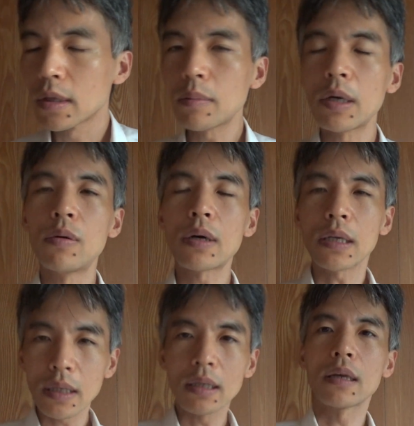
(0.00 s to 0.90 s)
でまあ
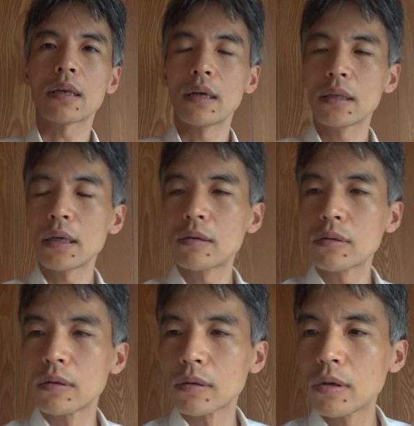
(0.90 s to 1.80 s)
他にね検索
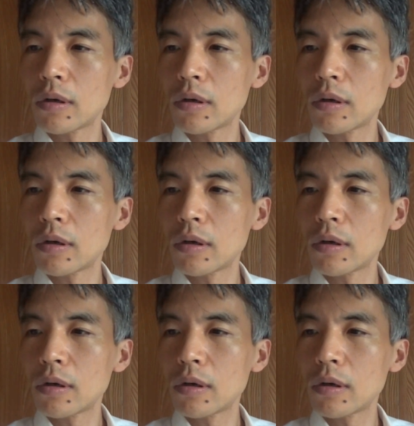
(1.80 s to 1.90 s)
する